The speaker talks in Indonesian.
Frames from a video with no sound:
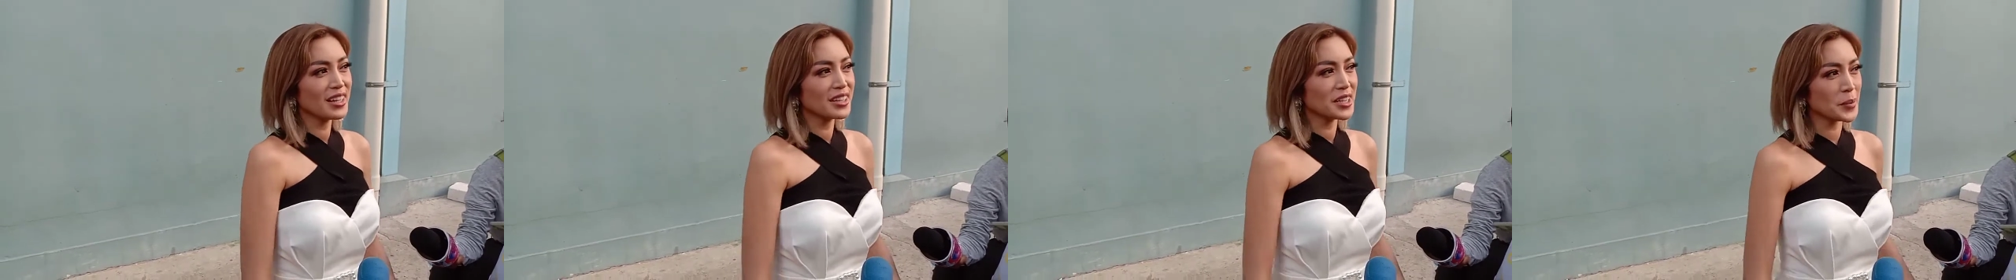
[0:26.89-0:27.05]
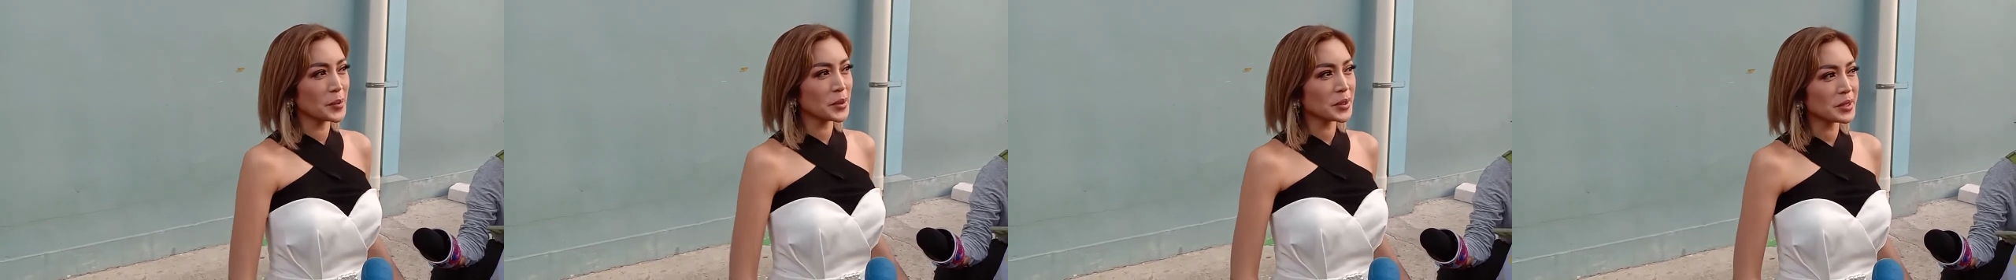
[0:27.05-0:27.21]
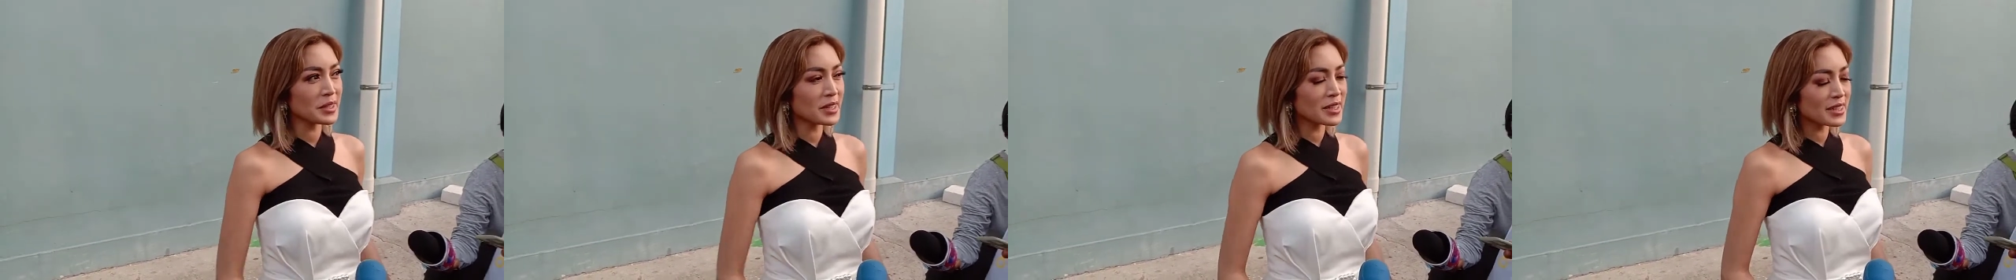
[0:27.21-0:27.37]

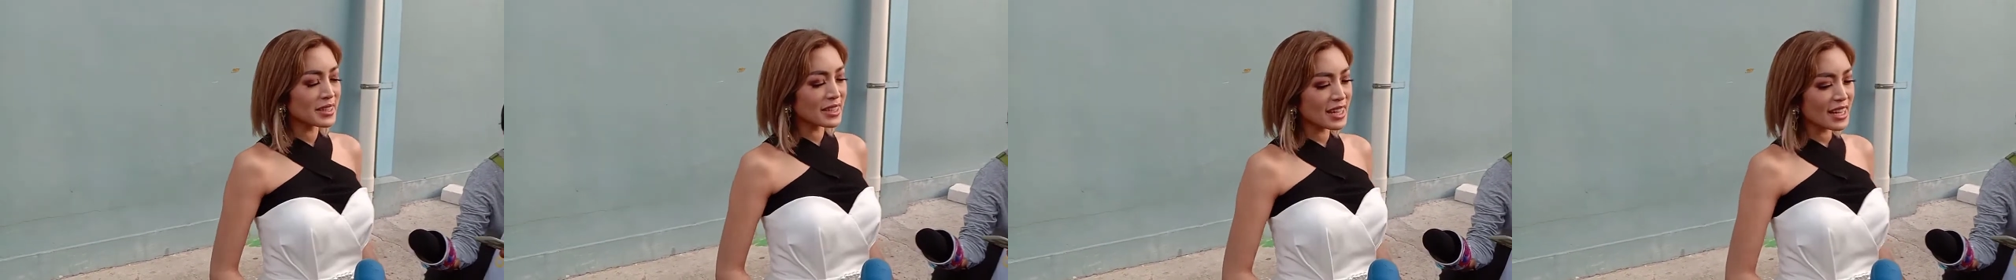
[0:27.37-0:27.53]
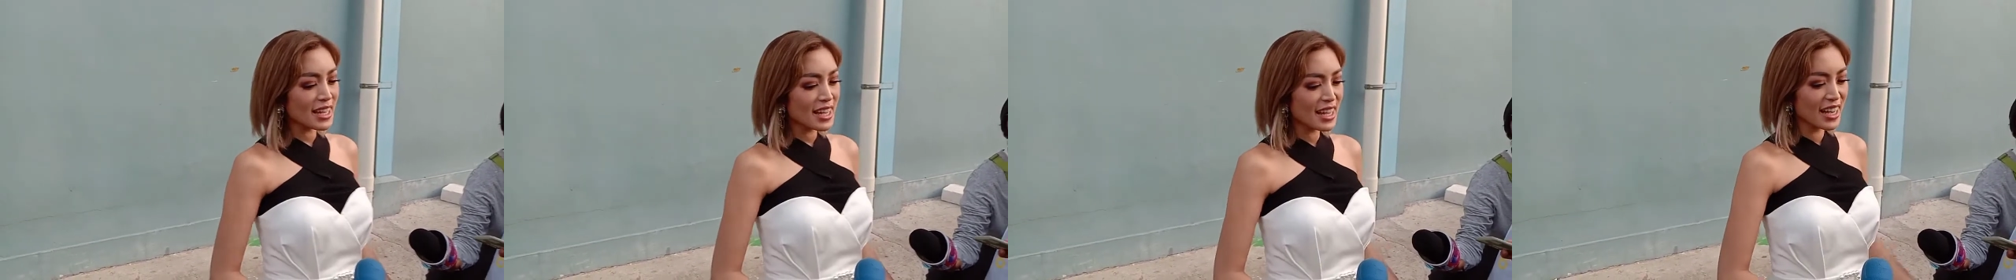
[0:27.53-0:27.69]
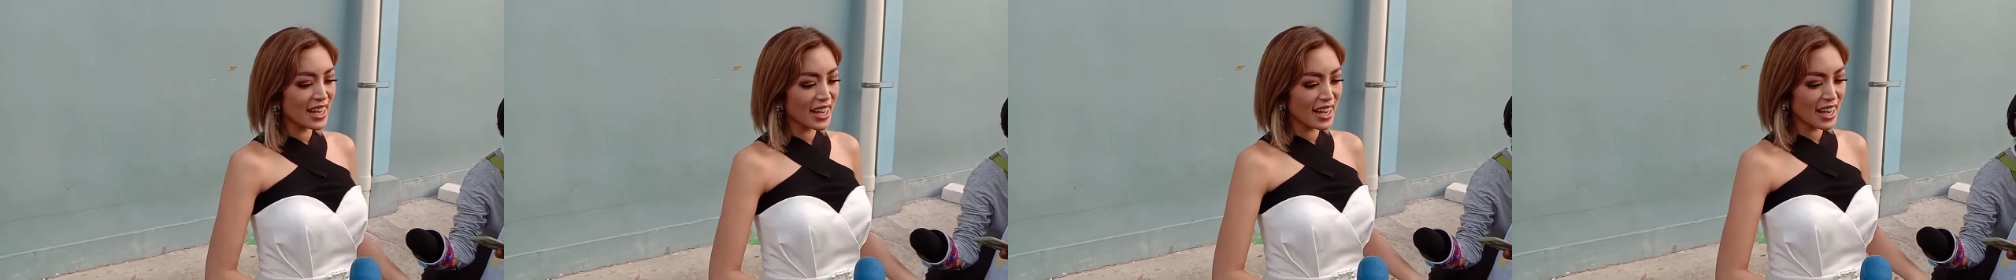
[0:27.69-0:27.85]
tapi
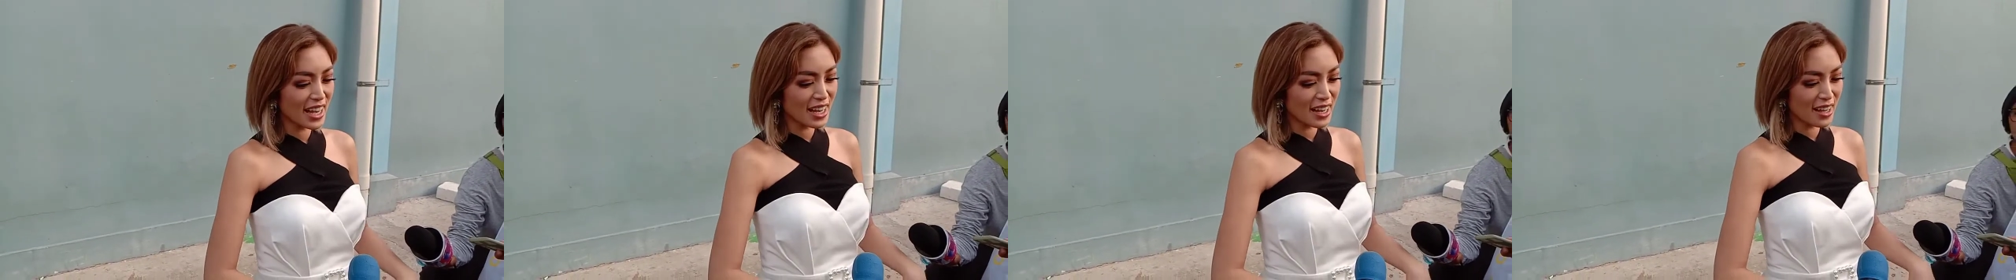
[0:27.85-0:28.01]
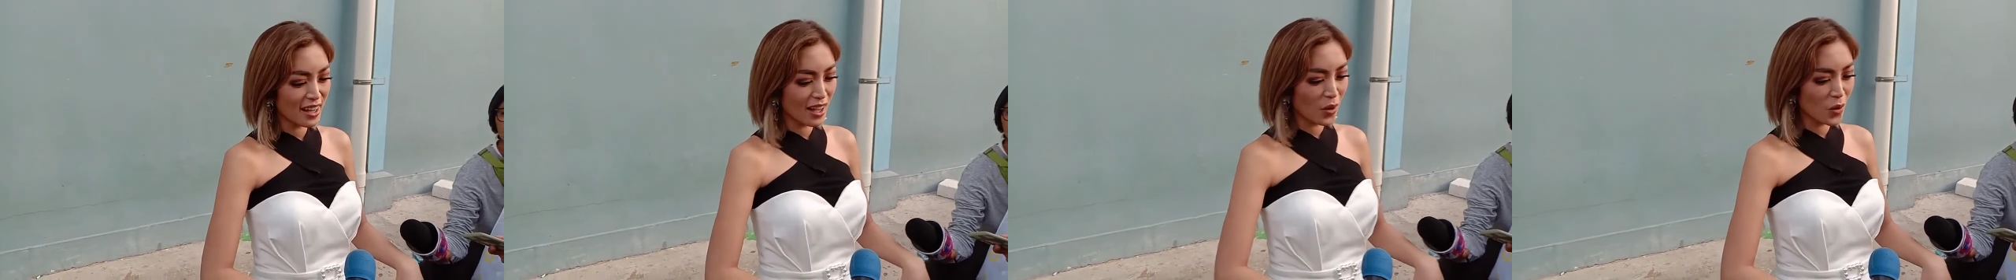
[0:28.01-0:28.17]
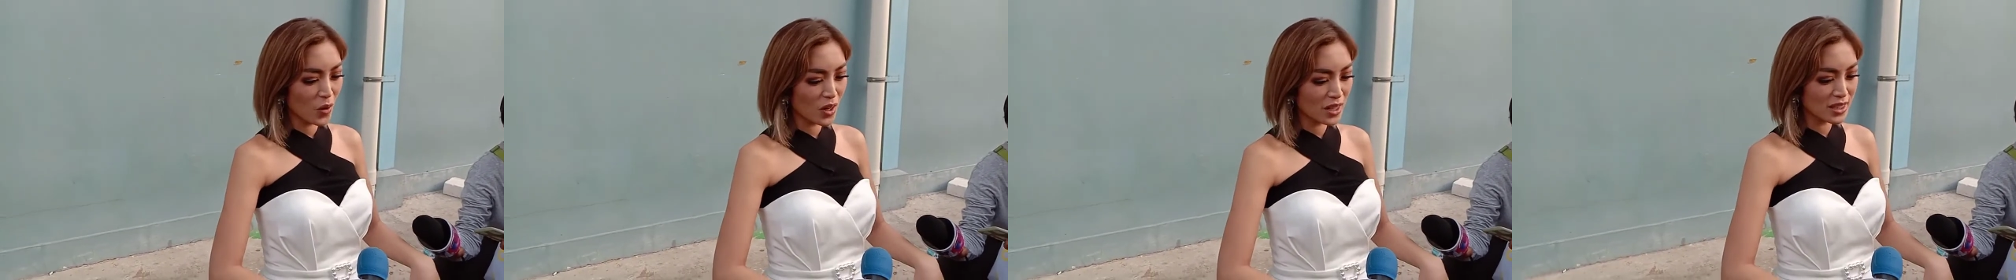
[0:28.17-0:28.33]
ternyata
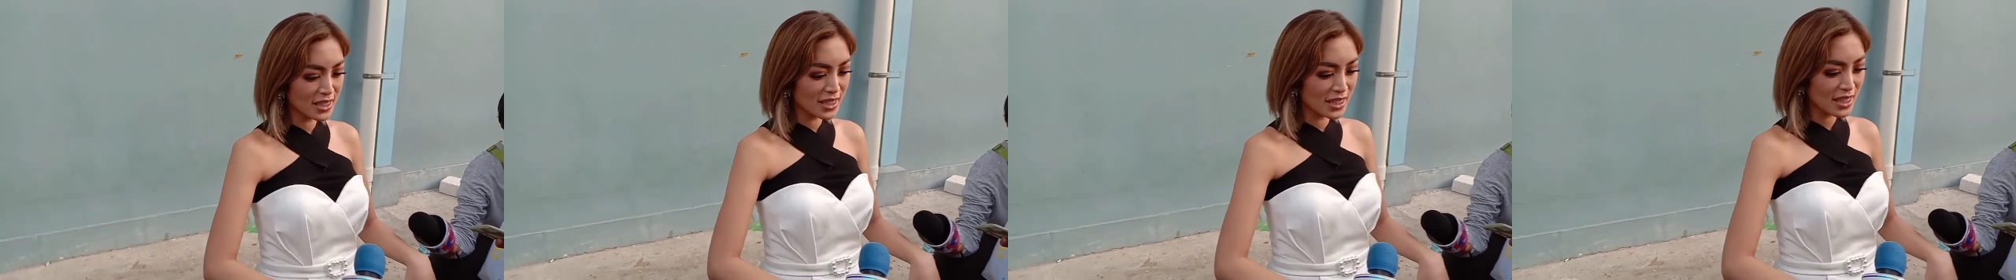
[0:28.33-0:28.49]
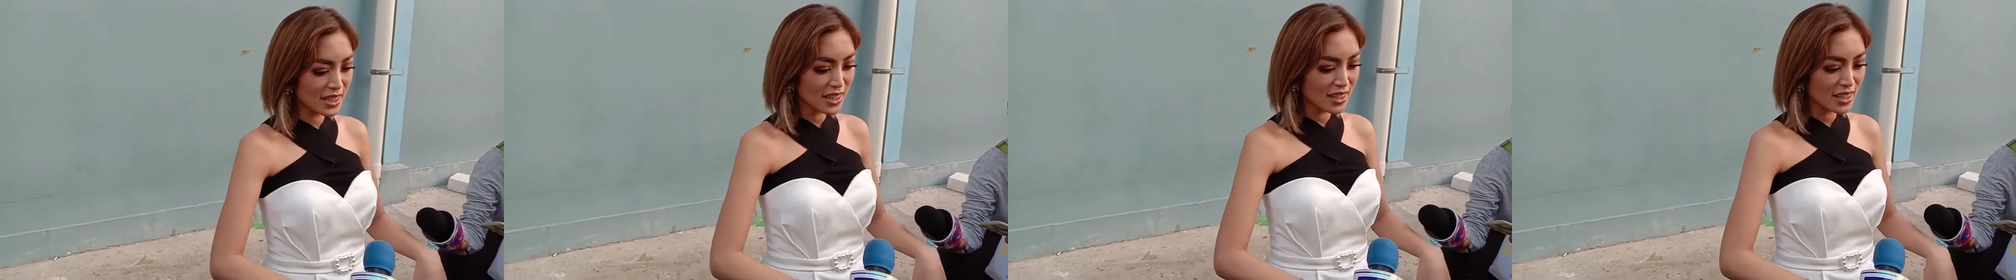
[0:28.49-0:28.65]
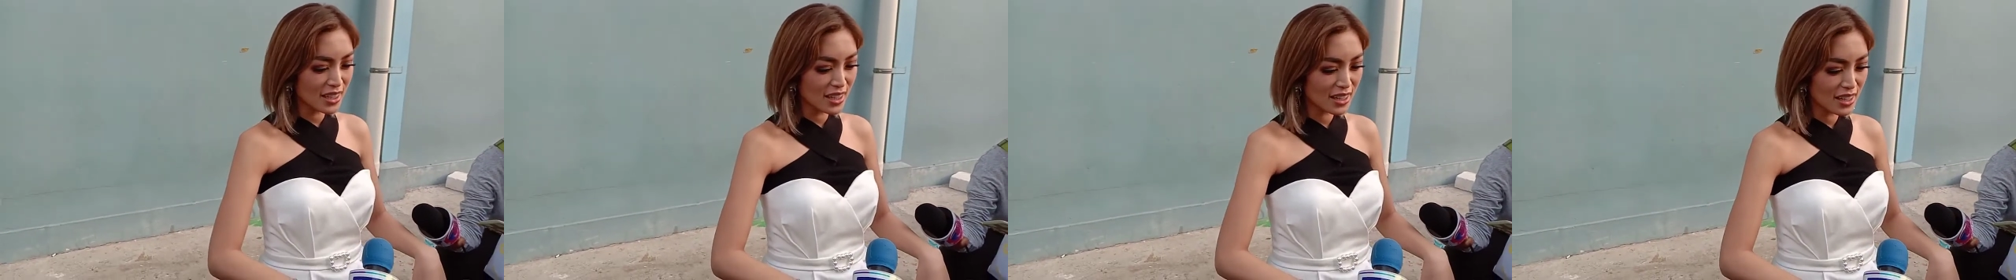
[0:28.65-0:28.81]
uh,
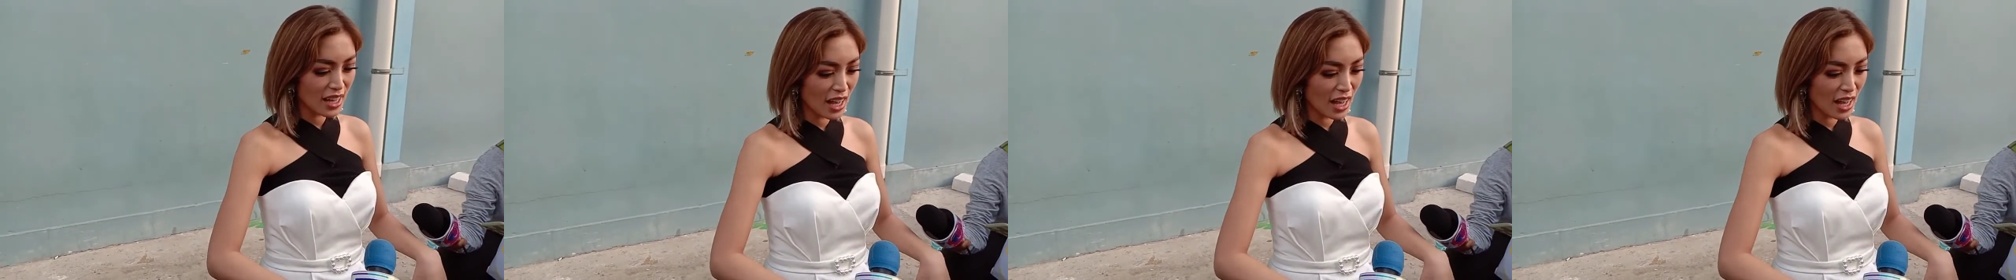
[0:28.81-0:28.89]
awalnya